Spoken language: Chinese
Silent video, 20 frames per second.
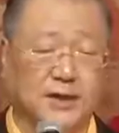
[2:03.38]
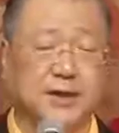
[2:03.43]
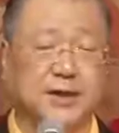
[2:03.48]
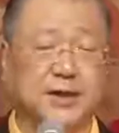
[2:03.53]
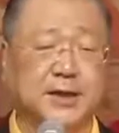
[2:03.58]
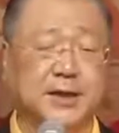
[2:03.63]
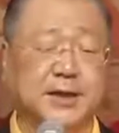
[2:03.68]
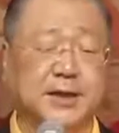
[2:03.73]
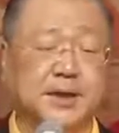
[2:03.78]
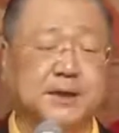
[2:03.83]

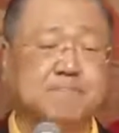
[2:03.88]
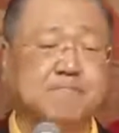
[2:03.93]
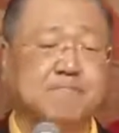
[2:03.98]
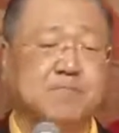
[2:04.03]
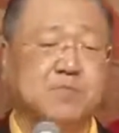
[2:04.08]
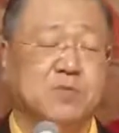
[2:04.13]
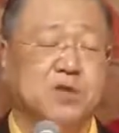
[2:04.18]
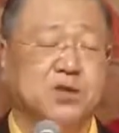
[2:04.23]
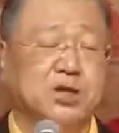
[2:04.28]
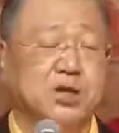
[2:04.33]
以
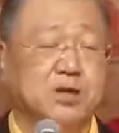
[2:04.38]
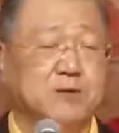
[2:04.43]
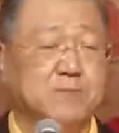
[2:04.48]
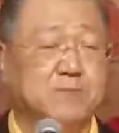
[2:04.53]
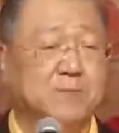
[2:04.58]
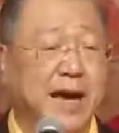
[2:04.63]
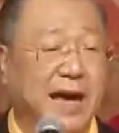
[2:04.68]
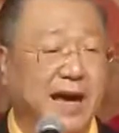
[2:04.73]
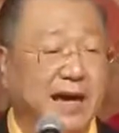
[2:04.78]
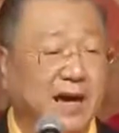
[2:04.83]
你
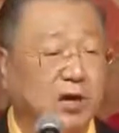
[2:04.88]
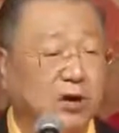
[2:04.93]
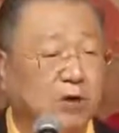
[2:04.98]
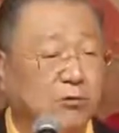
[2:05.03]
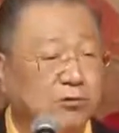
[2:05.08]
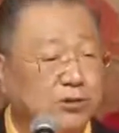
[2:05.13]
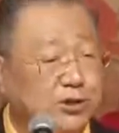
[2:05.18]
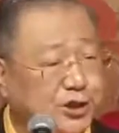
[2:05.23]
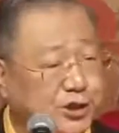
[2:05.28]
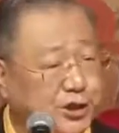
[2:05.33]
没
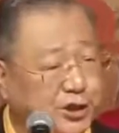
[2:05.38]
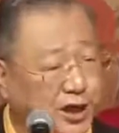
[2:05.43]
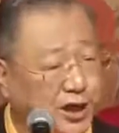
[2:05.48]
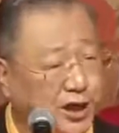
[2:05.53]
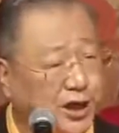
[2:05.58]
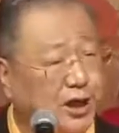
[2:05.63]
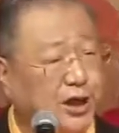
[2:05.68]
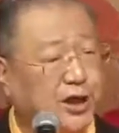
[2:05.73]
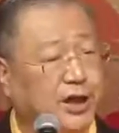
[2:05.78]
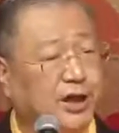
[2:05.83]
有
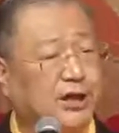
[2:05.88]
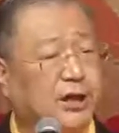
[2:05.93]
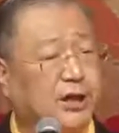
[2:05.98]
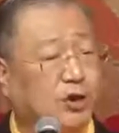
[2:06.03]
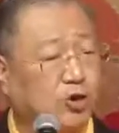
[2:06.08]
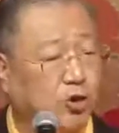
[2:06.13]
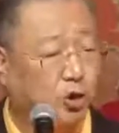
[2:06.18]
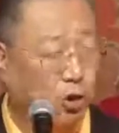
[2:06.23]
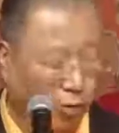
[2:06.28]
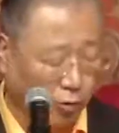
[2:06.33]
心理的
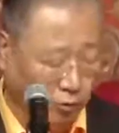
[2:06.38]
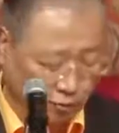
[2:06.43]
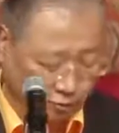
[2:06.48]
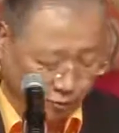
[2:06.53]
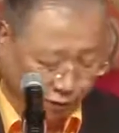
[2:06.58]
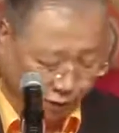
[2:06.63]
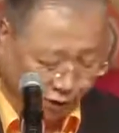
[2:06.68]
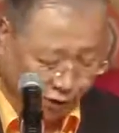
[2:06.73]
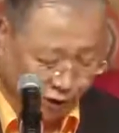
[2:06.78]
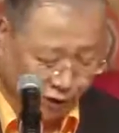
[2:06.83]
控
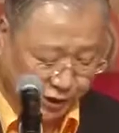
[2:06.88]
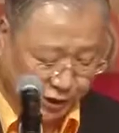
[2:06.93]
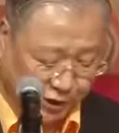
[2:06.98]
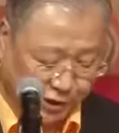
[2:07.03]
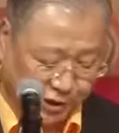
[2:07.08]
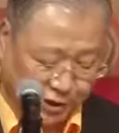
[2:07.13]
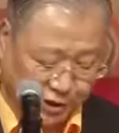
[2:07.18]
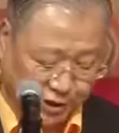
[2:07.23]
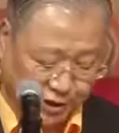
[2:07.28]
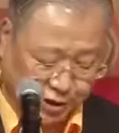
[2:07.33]
制
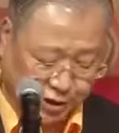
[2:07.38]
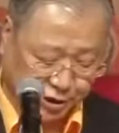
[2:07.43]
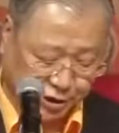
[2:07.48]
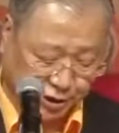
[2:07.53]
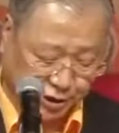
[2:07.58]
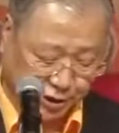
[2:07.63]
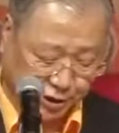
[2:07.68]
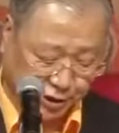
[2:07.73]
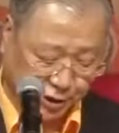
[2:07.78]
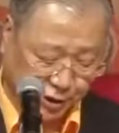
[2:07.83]
意
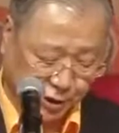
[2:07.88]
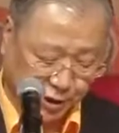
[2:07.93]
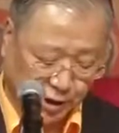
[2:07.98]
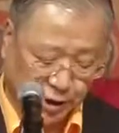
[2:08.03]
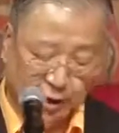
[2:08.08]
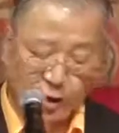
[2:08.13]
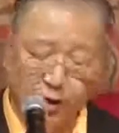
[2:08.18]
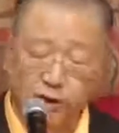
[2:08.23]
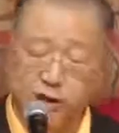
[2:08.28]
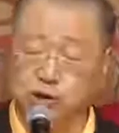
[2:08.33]
识，
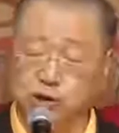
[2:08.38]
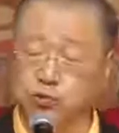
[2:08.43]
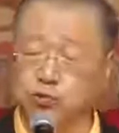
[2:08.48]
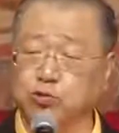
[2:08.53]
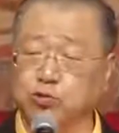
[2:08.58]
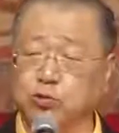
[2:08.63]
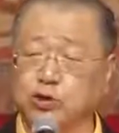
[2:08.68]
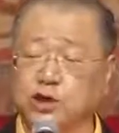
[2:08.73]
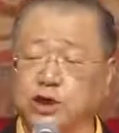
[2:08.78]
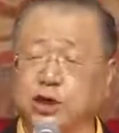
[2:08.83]

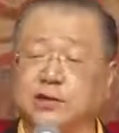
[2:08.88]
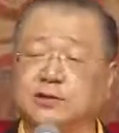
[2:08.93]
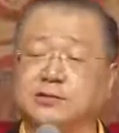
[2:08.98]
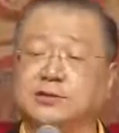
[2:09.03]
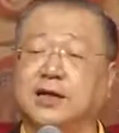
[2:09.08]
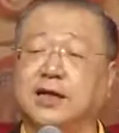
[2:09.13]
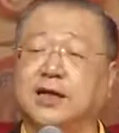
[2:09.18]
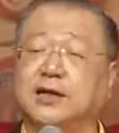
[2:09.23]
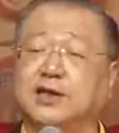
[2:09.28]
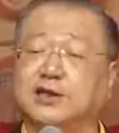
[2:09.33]
俗称
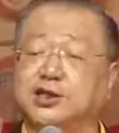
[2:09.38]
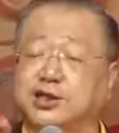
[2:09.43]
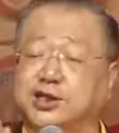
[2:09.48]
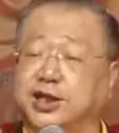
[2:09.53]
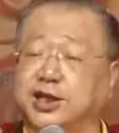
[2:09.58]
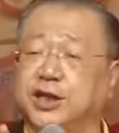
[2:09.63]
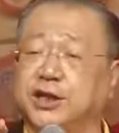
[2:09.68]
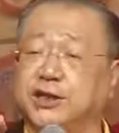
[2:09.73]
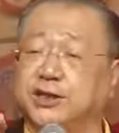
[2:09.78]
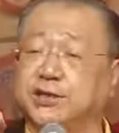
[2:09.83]
的
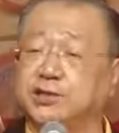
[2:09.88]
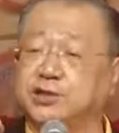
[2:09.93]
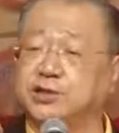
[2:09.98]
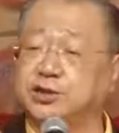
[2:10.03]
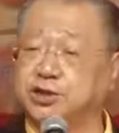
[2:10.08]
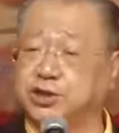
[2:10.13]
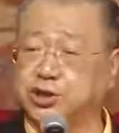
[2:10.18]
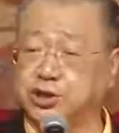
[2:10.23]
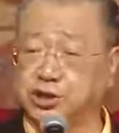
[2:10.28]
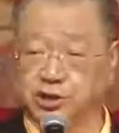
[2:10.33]
心
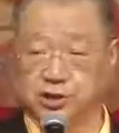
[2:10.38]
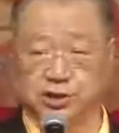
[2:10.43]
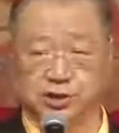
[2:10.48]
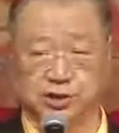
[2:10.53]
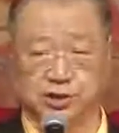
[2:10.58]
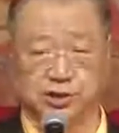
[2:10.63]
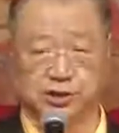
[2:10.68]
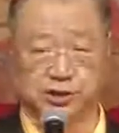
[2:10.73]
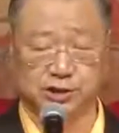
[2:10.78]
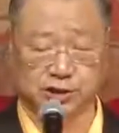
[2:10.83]
事
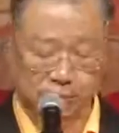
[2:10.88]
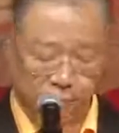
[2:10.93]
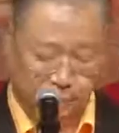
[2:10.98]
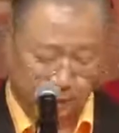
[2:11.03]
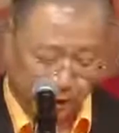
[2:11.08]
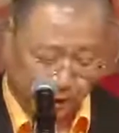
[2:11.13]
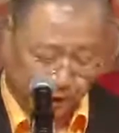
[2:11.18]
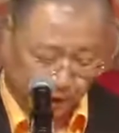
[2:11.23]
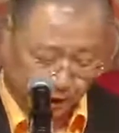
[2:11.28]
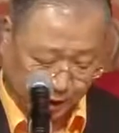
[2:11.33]

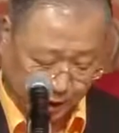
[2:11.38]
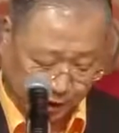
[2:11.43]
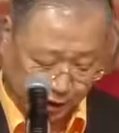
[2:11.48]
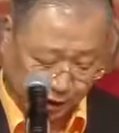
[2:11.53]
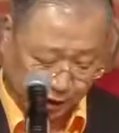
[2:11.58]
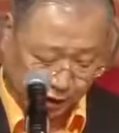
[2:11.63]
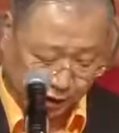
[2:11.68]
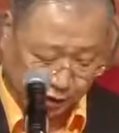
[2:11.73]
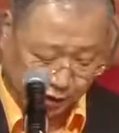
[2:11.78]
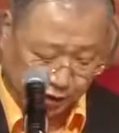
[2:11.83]
心理意
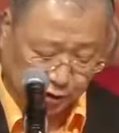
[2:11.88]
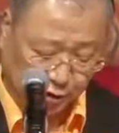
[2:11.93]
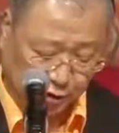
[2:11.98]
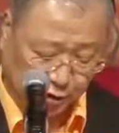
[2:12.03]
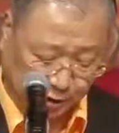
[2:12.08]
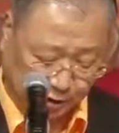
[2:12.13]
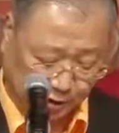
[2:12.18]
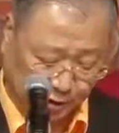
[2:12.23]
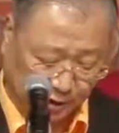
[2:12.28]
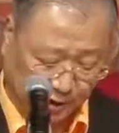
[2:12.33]
识
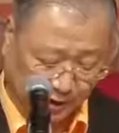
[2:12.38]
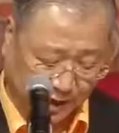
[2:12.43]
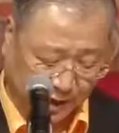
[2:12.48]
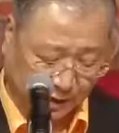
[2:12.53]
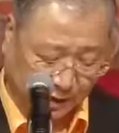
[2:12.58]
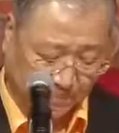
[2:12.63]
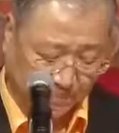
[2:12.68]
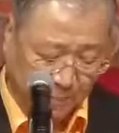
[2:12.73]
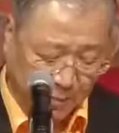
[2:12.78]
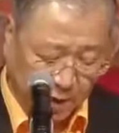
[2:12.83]
存在，
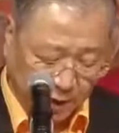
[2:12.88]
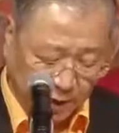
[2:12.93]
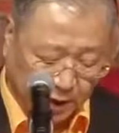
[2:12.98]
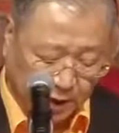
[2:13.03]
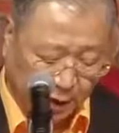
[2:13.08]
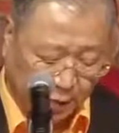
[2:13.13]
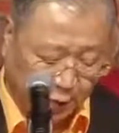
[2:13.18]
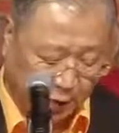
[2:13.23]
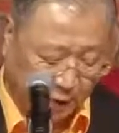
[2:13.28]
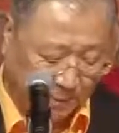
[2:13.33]

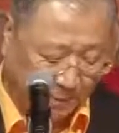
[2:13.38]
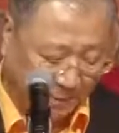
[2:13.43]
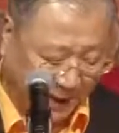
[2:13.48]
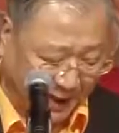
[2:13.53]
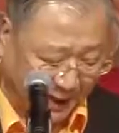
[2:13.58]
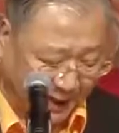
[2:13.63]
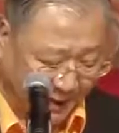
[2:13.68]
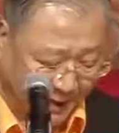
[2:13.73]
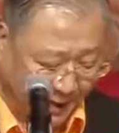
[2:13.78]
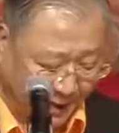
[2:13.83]
你会
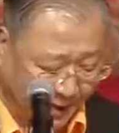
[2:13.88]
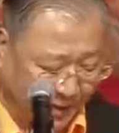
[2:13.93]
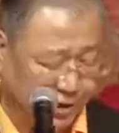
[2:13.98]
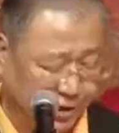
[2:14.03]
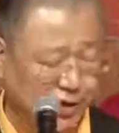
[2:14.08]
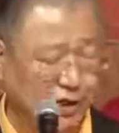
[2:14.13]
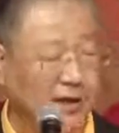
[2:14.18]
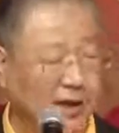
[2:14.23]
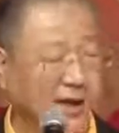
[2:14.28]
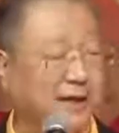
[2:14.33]
被人
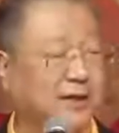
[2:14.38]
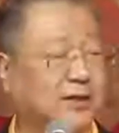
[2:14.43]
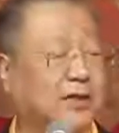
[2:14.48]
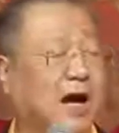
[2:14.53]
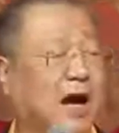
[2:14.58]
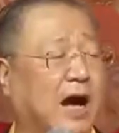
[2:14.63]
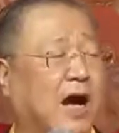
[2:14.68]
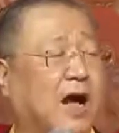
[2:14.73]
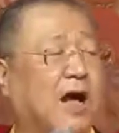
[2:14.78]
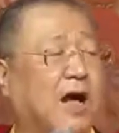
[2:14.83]
间
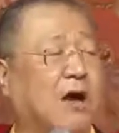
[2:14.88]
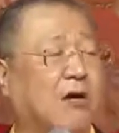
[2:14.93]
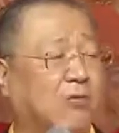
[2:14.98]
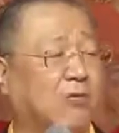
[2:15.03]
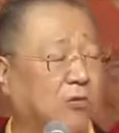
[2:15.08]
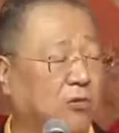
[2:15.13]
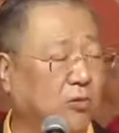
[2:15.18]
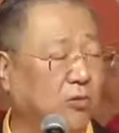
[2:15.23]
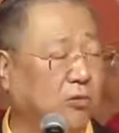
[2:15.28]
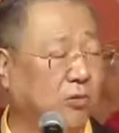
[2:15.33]
的
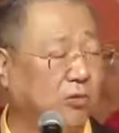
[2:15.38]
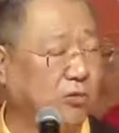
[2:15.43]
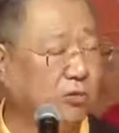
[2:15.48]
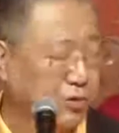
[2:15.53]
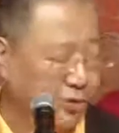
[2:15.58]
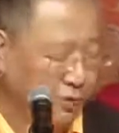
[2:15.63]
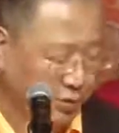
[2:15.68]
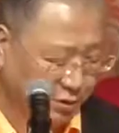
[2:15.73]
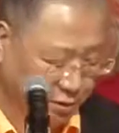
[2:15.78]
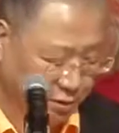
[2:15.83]
五
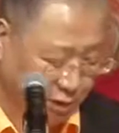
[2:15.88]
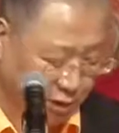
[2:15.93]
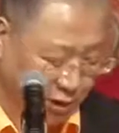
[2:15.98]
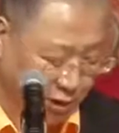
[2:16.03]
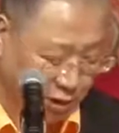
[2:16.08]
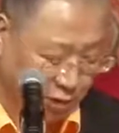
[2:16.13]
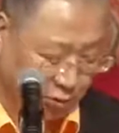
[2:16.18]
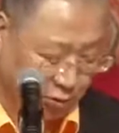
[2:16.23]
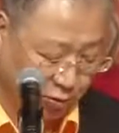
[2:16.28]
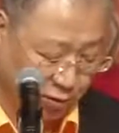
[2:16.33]
欲
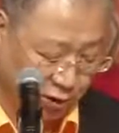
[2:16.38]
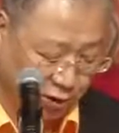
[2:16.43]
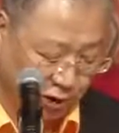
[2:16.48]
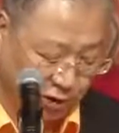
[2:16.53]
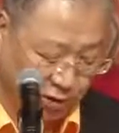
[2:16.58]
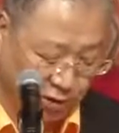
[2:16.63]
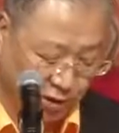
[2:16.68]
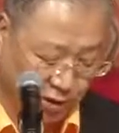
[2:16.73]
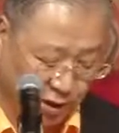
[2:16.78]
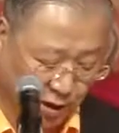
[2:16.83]
六
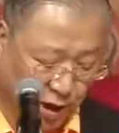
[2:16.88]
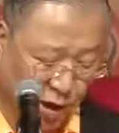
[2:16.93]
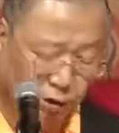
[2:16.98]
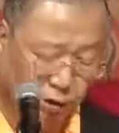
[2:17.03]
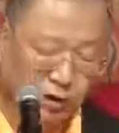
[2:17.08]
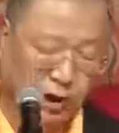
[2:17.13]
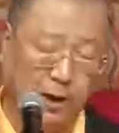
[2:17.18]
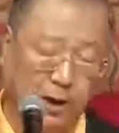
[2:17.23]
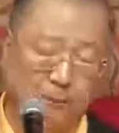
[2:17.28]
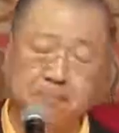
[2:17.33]
尘搞
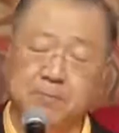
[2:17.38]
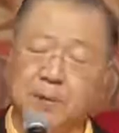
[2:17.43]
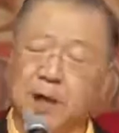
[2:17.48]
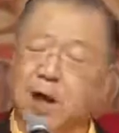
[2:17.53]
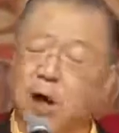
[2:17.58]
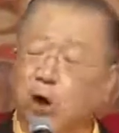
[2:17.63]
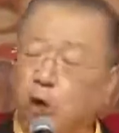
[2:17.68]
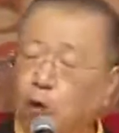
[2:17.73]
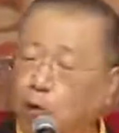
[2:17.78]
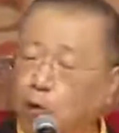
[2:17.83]
得
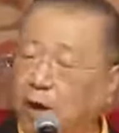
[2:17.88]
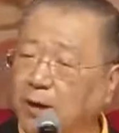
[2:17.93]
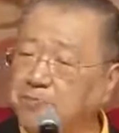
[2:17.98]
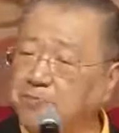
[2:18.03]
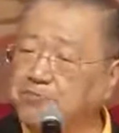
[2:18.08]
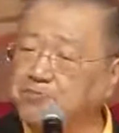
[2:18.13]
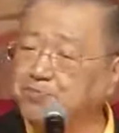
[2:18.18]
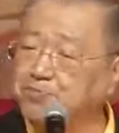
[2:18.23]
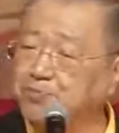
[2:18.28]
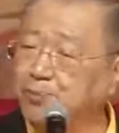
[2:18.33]

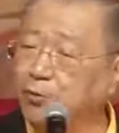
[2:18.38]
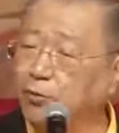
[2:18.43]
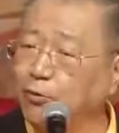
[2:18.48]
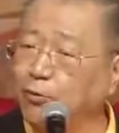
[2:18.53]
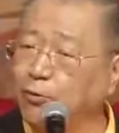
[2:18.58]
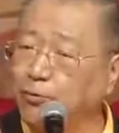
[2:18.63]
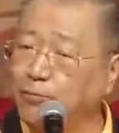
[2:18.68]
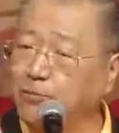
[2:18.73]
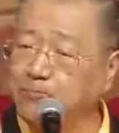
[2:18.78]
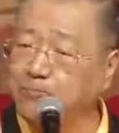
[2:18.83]
魂
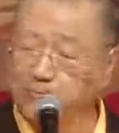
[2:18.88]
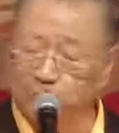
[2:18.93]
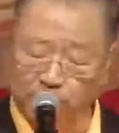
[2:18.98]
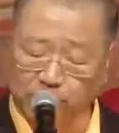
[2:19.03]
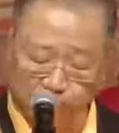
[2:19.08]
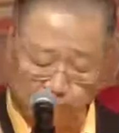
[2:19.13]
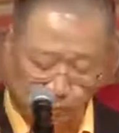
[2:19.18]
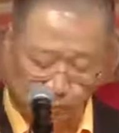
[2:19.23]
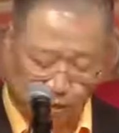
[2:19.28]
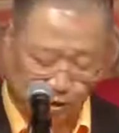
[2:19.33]
不
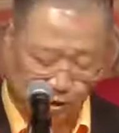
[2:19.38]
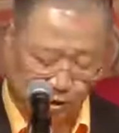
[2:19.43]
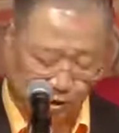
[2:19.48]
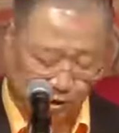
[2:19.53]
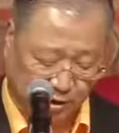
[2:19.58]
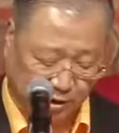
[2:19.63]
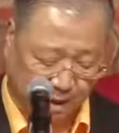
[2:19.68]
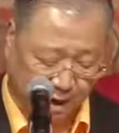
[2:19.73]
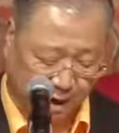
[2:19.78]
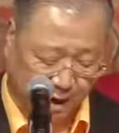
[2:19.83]
附
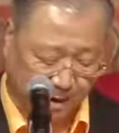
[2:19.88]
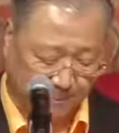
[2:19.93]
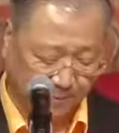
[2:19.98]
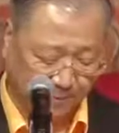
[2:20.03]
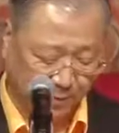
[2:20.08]
体呀。